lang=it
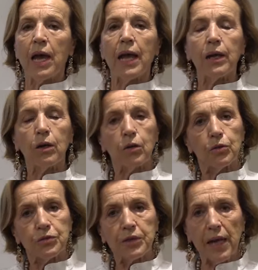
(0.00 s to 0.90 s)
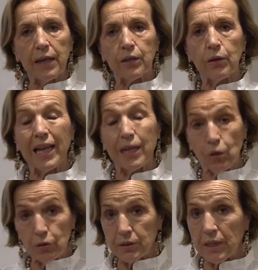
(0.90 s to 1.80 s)
è il contrario, è il
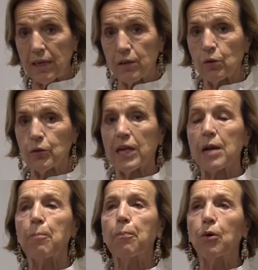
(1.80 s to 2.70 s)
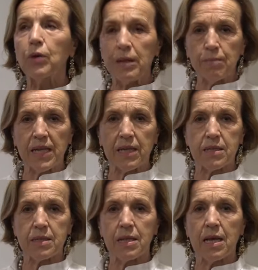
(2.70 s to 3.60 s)
contrario della polemica
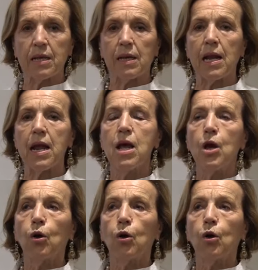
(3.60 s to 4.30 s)
sterile